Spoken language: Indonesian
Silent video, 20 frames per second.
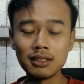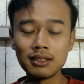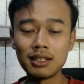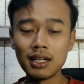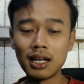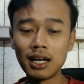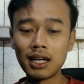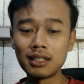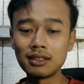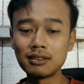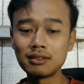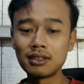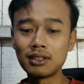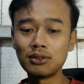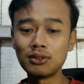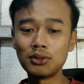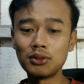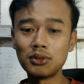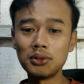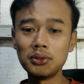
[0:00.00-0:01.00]
dan
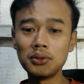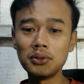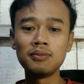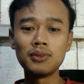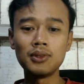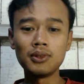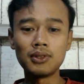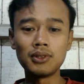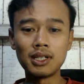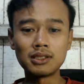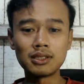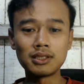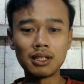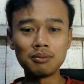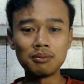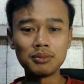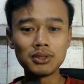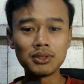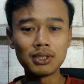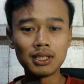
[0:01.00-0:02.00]
tentu tugas
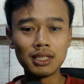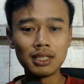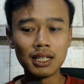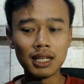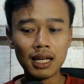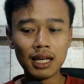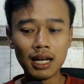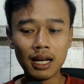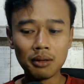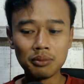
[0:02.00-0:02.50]
kampus adalah